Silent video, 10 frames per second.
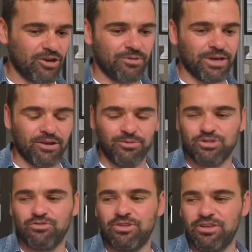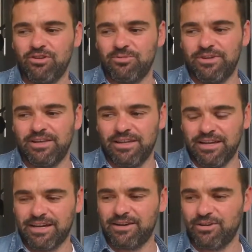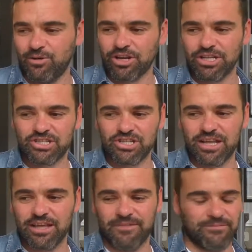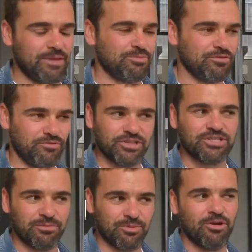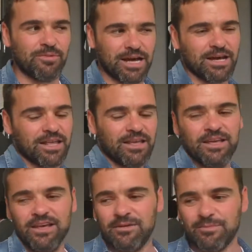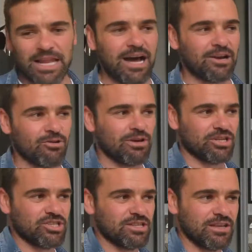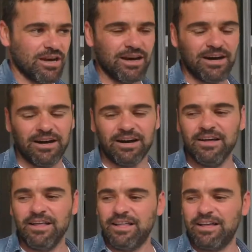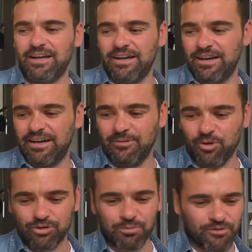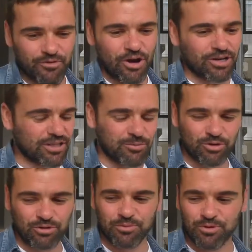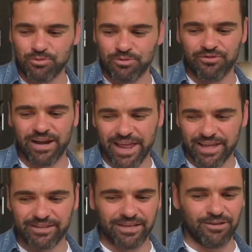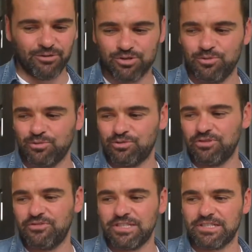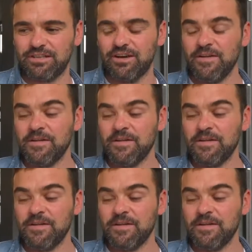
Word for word: come, come, sono io, come anche origine, è più difficile, però magari Milano è una città eh, molto più forte, molto più, più, frenetica da questo punto di vista.